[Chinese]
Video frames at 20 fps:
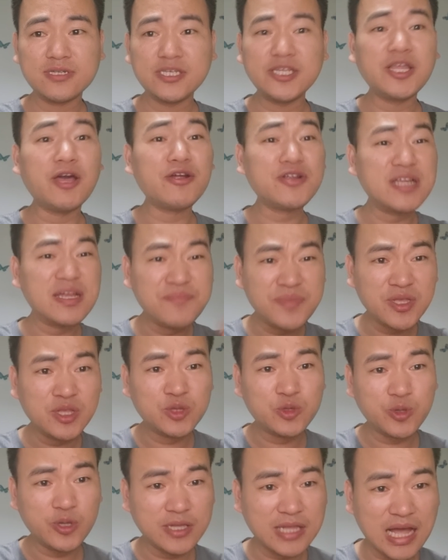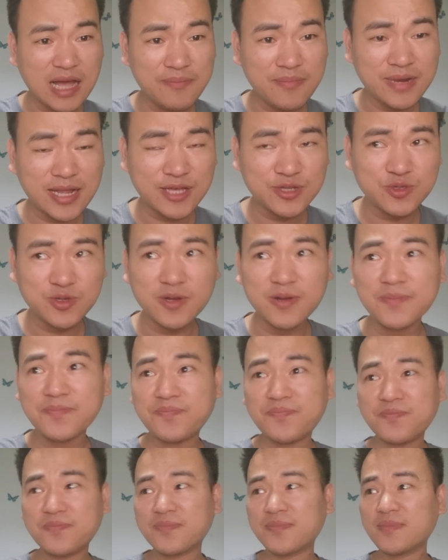一条人命对于他们来说，
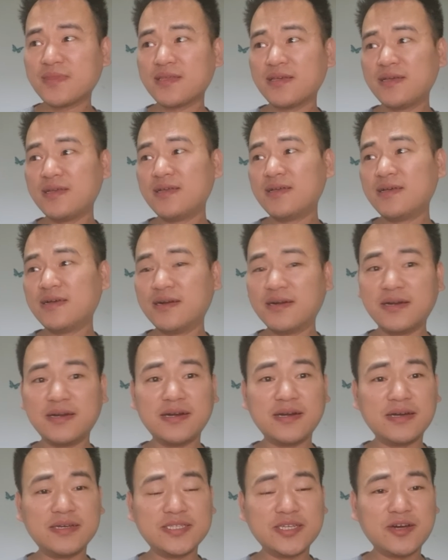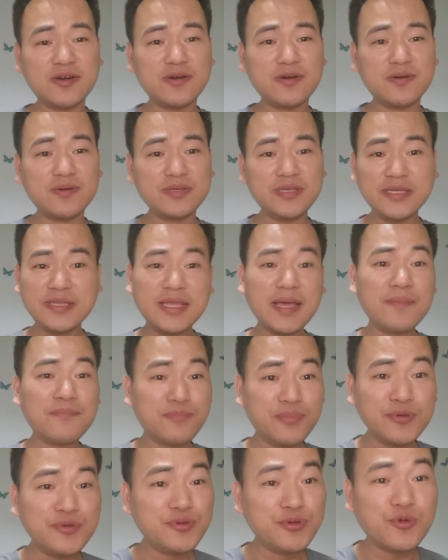呃，叫一点
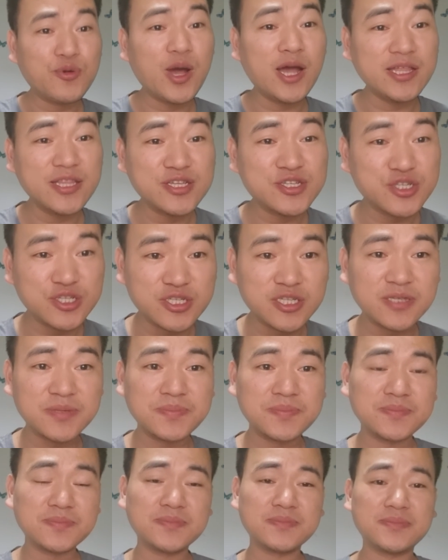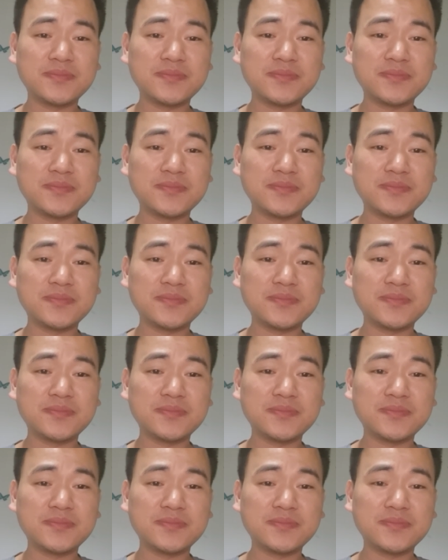不愉快的事情。